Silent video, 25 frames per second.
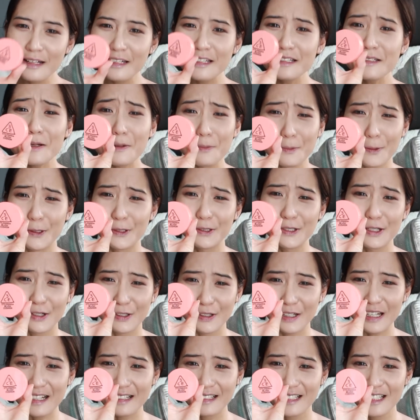Thế nhưng mọi người
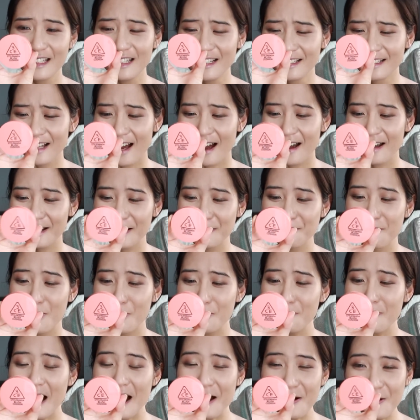có thể nhìn thấy cái
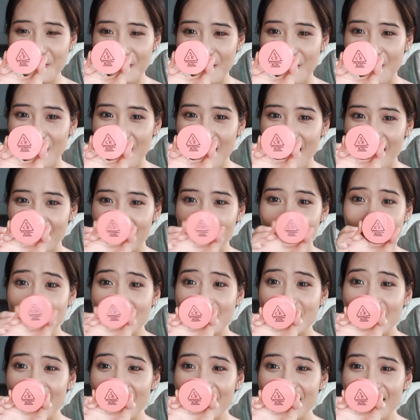mẫu mã của nó này,
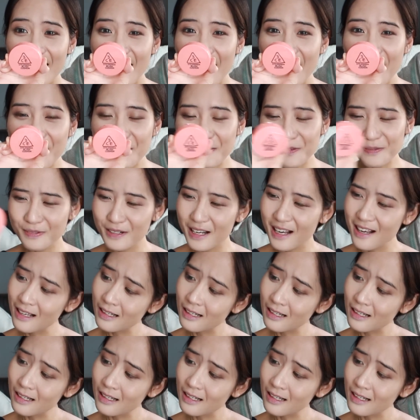xinh không?